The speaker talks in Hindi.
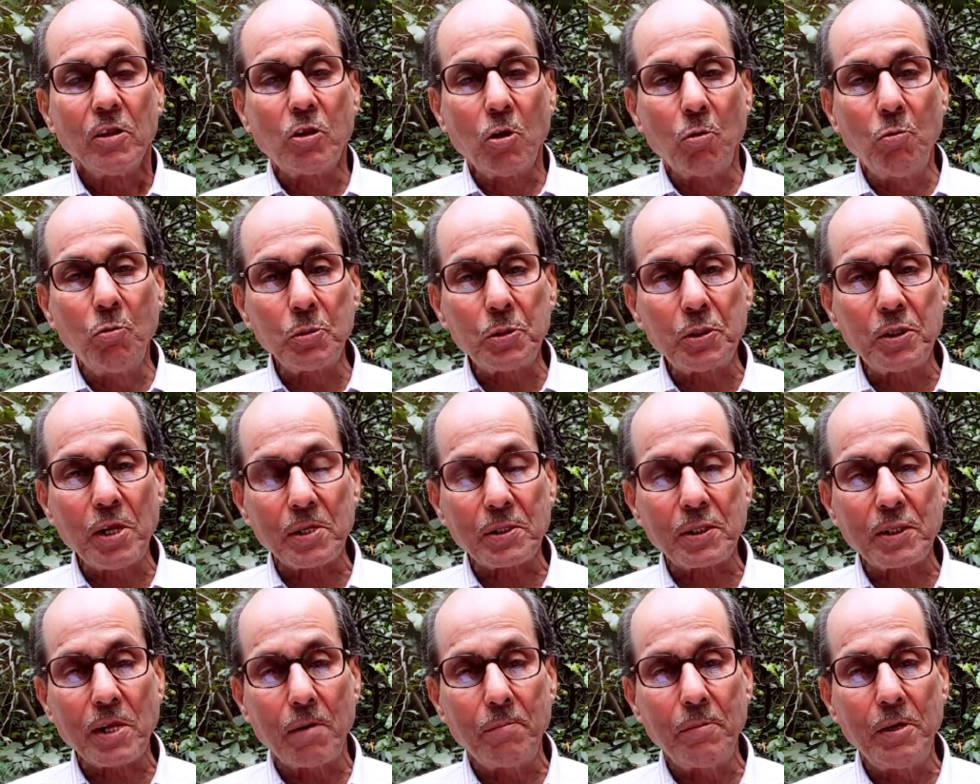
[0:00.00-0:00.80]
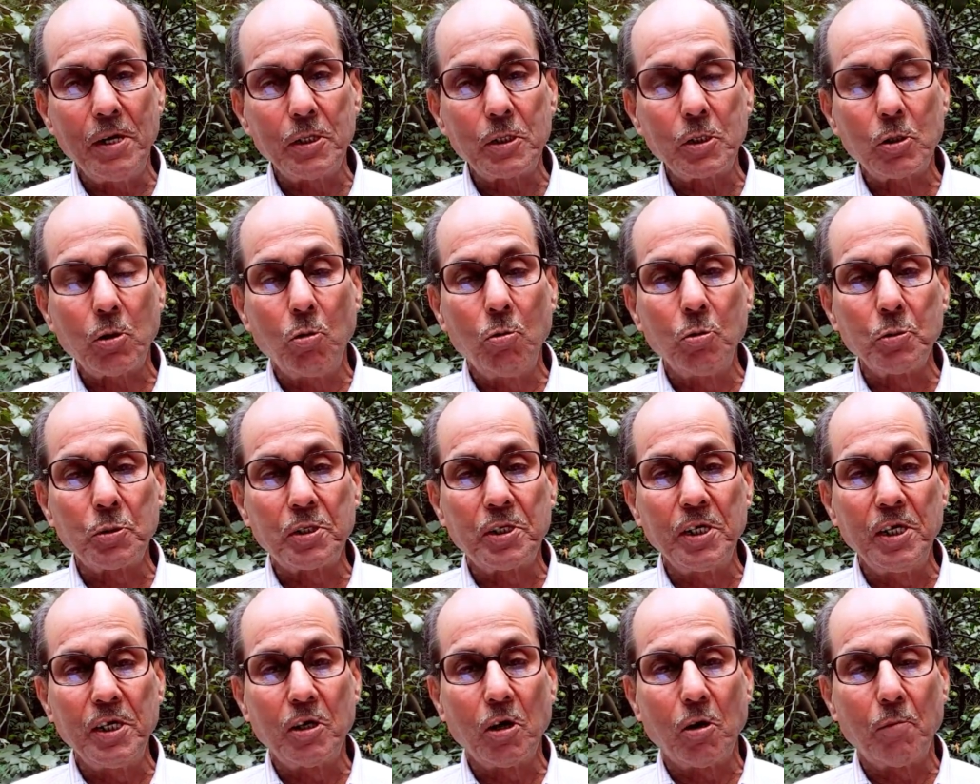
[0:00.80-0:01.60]
तो उस दस्तावेज को
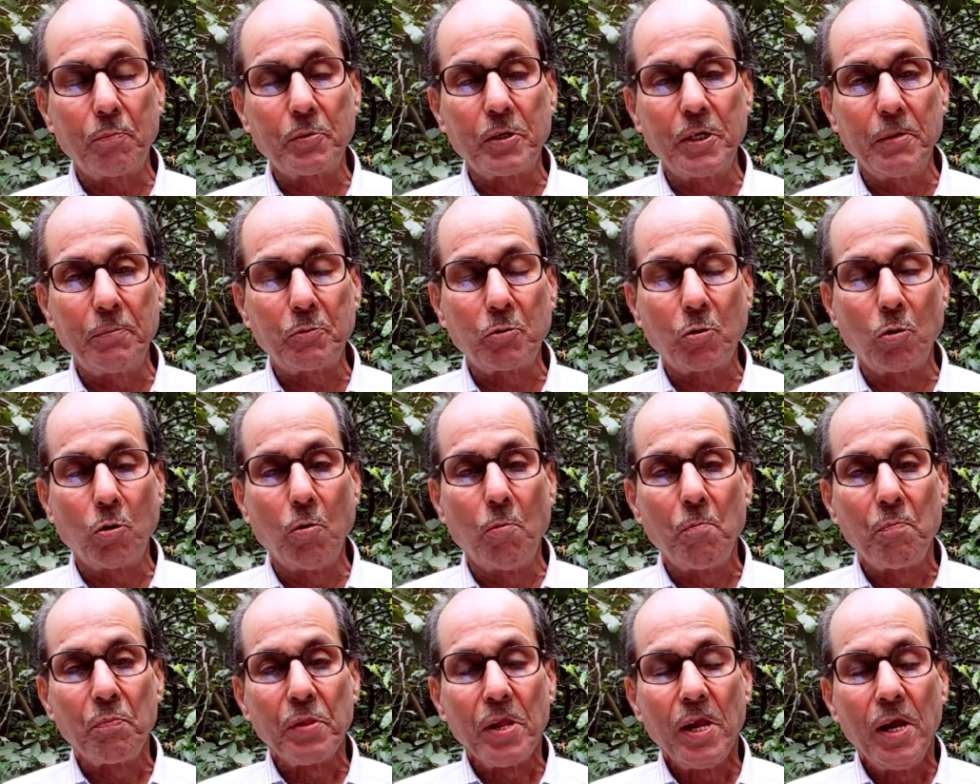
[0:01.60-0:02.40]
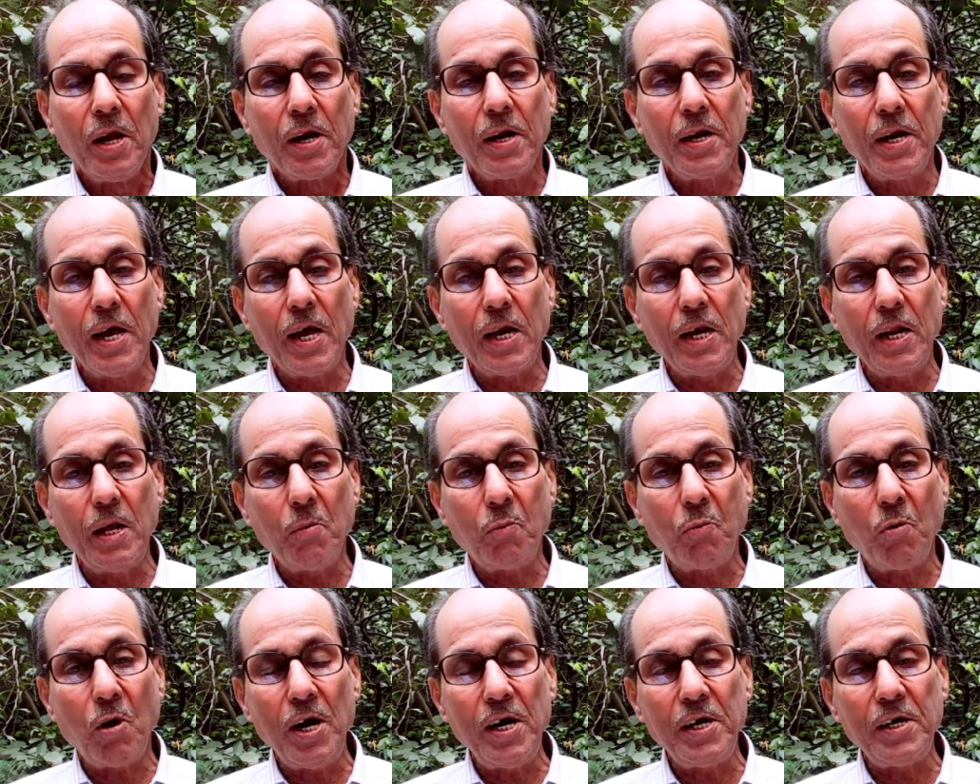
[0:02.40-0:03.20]
उस डीड ऑफ गिफ्ट को
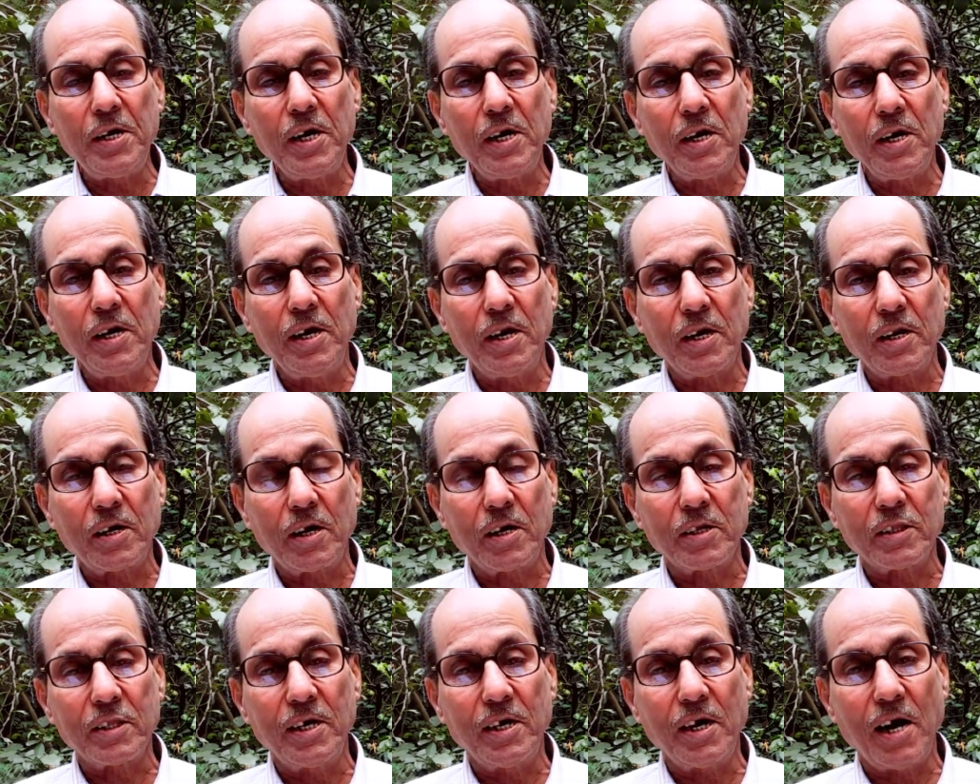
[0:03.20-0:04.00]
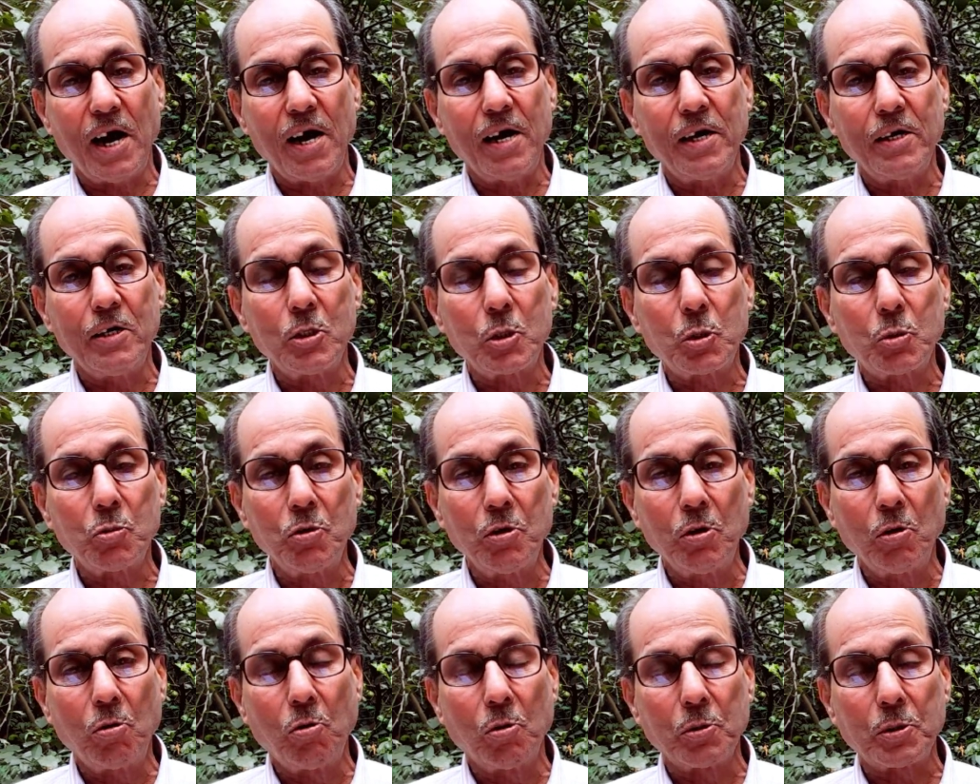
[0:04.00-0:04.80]
न्यायालय वाइट डिक्लेयर कर देगा यानी
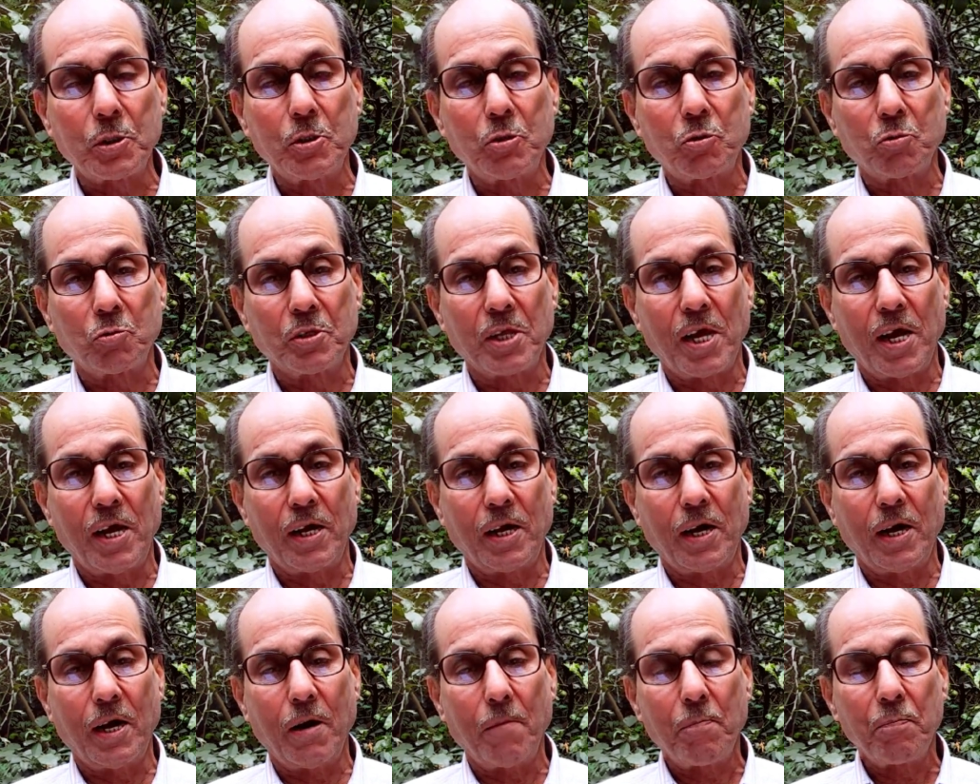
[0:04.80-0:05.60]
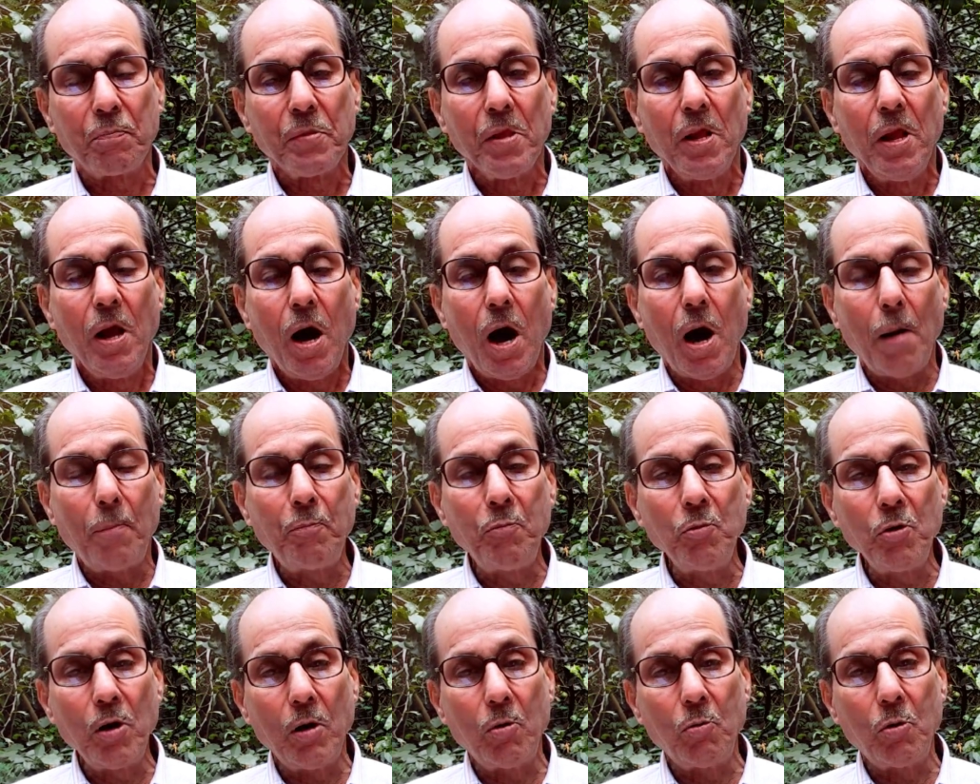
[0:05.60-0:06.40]
शून्य घोषित हो जाएगा और
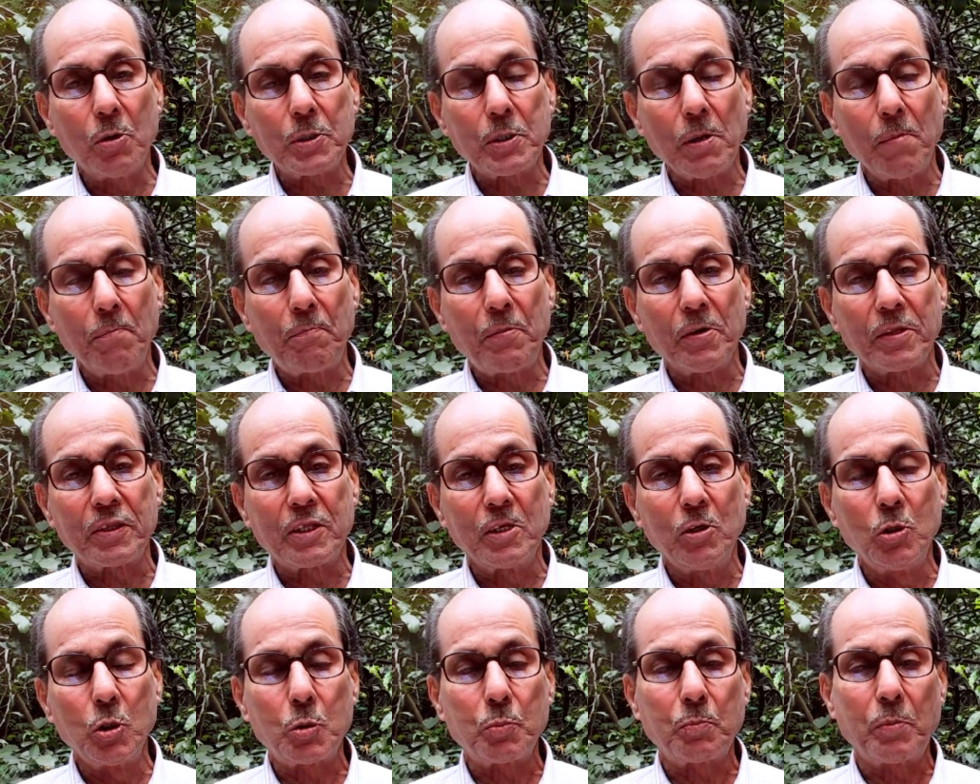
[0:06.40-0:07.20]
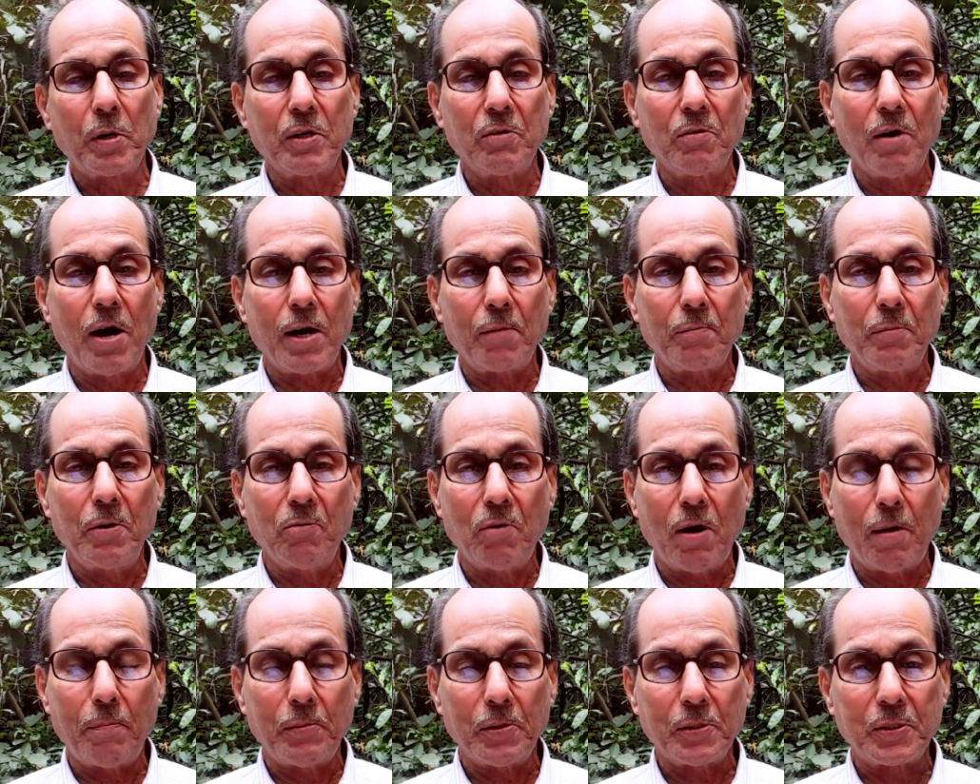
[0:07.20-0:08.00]
पुनः वो संपत्ति उस परिवार
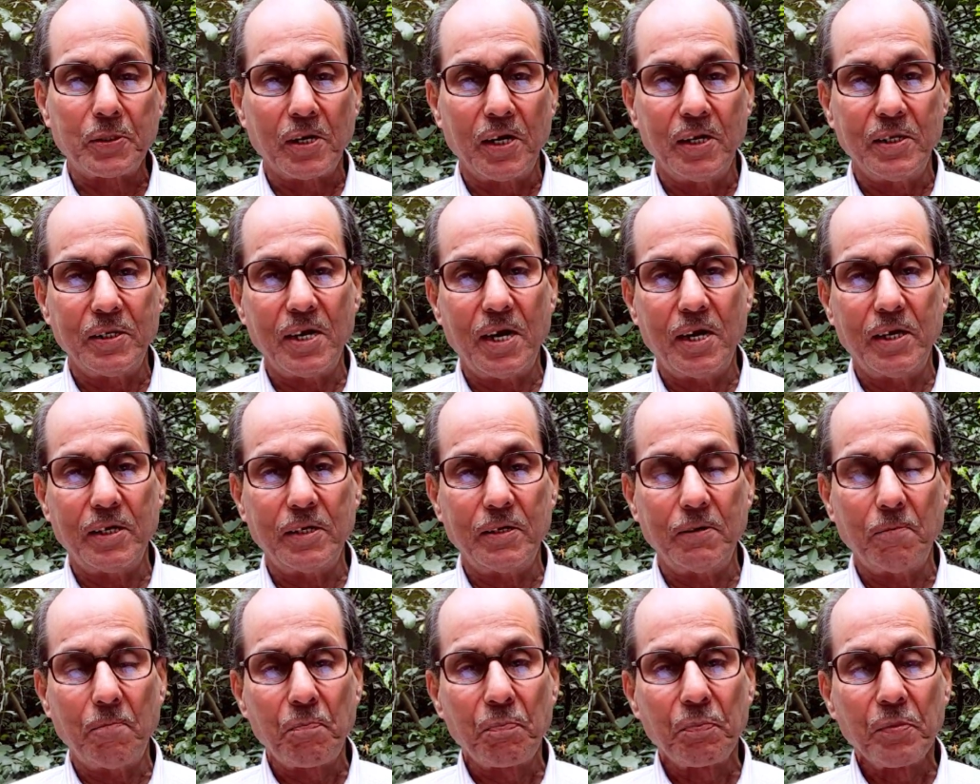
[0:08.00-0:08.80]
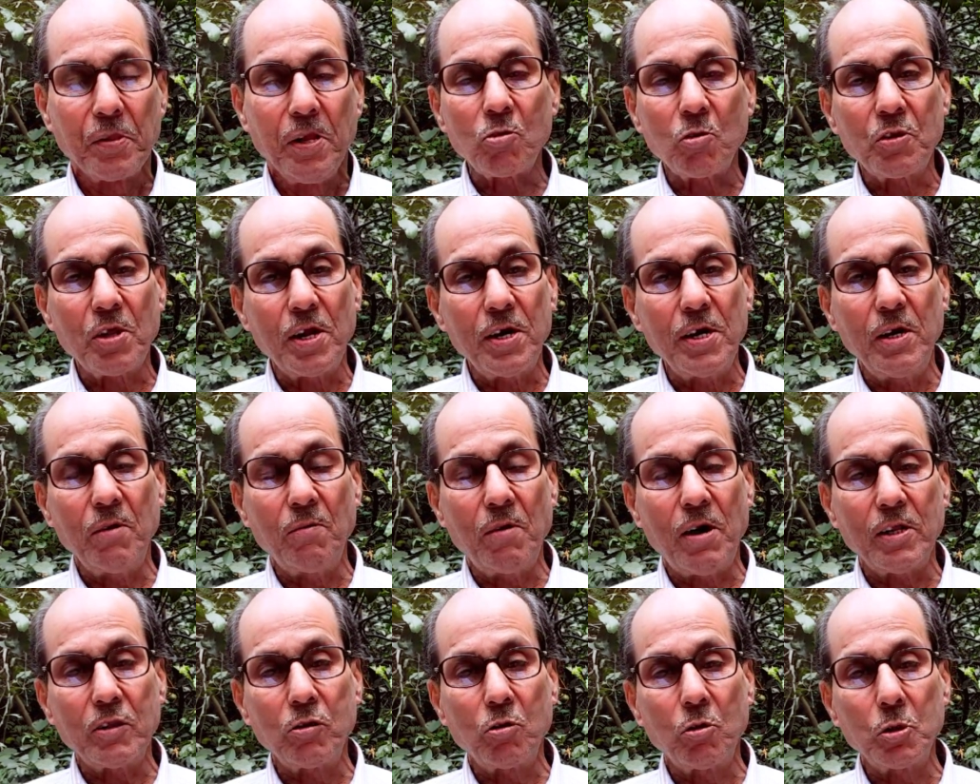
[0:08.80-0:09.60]
में वापस चली जाएगी तो
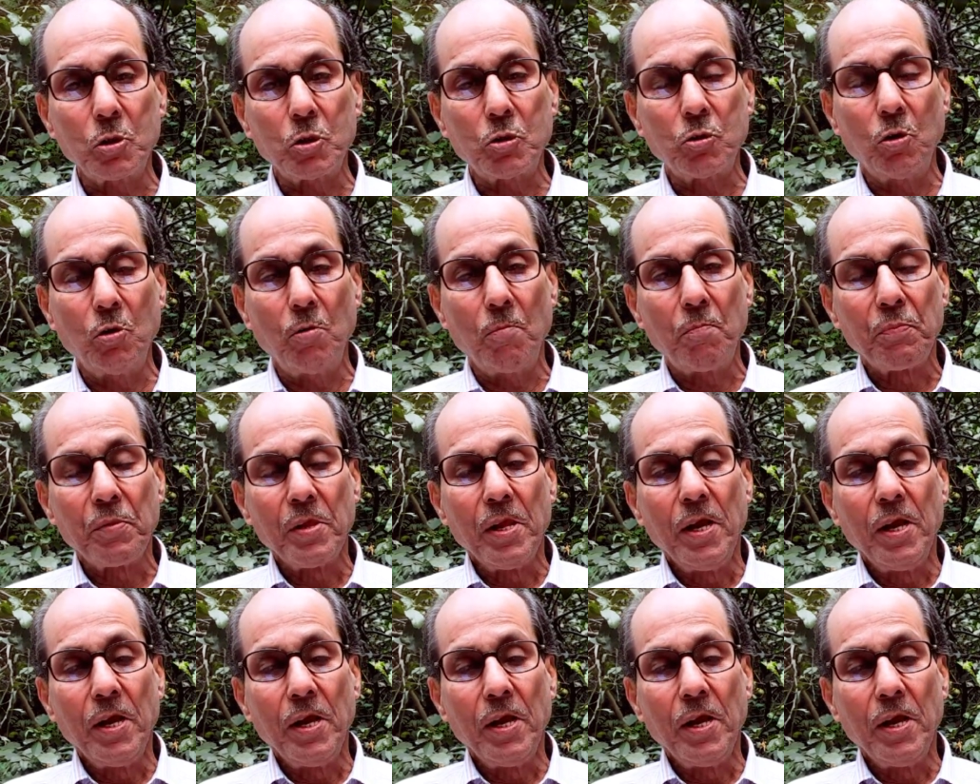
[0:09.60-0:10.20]
धन्यवाद दोस्तों